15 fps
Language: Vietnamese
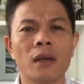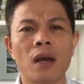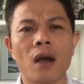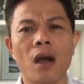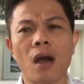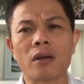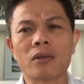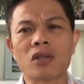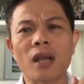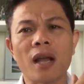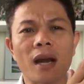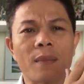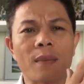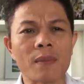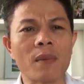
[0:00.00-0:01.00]
họ
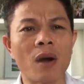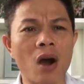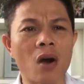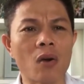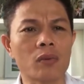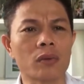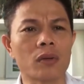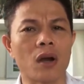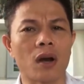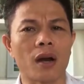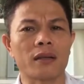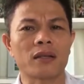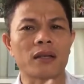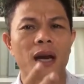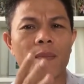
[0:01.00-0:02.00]
sai lầm lần một rồi họ
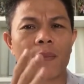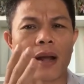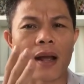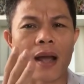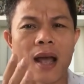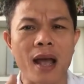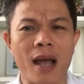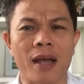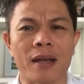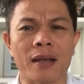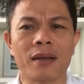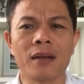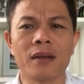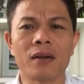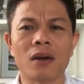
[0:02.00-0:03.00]
lại sai lầm lần hai
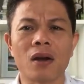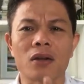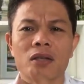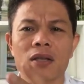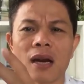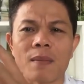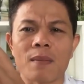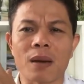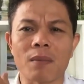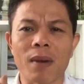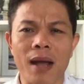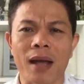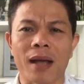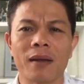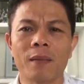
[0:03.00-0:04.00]
rồi họ sai lầm lần
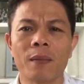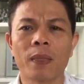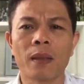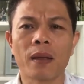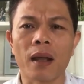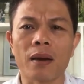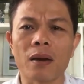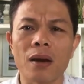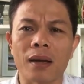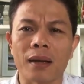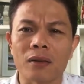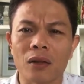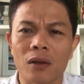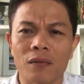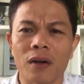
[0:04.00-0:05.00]
ba cái đó là
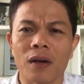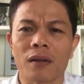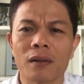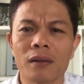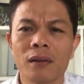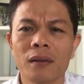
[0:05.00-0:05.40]
cái tuyệt vời